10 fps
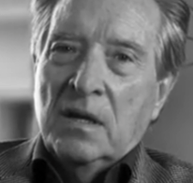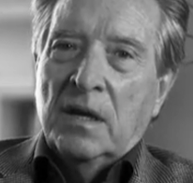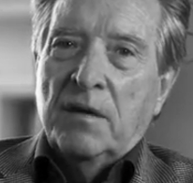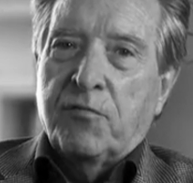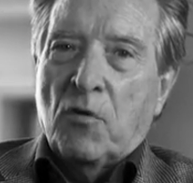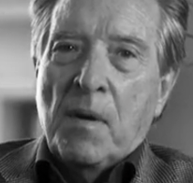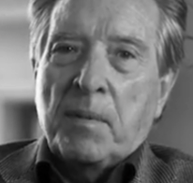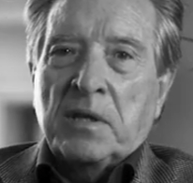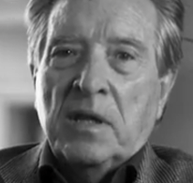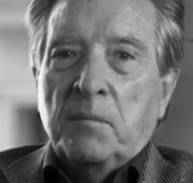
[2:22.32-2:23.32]
Eh, forma
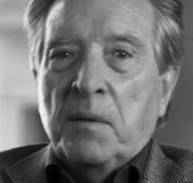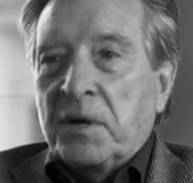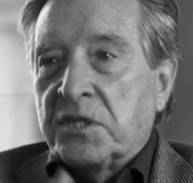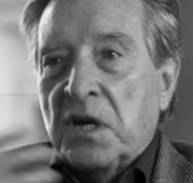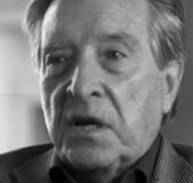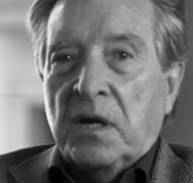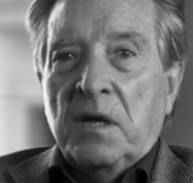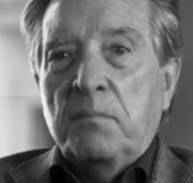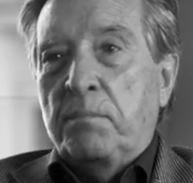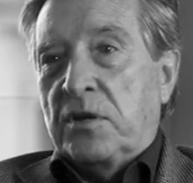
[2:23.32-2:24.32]
parte de mi
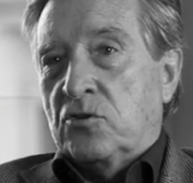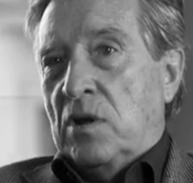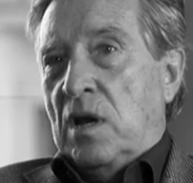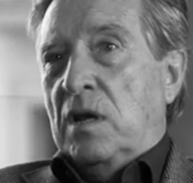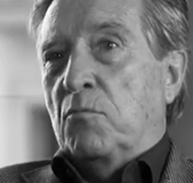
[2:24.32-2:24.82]
paisaje personal,